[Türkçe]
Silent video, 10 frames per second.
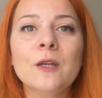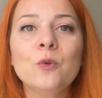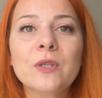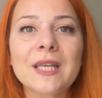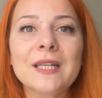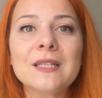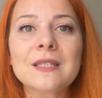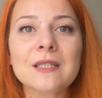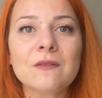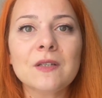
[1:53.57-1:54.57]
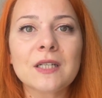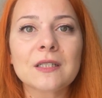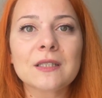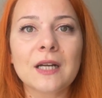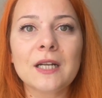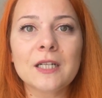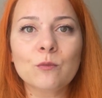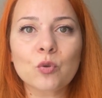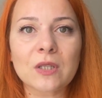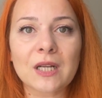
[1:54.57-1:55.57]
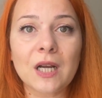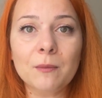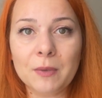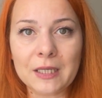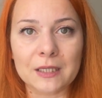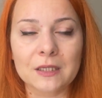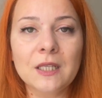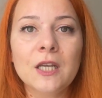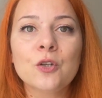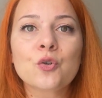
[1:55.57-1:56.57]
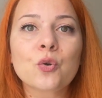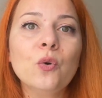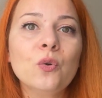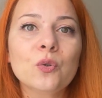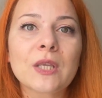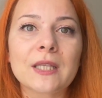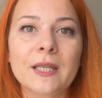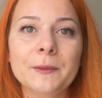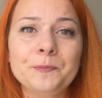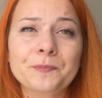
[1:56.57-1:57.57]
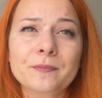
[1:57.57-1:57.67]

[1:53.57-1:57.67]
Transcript: Ülkelerin CV kriterlerine mutlaka bakın. Çoğu ülkede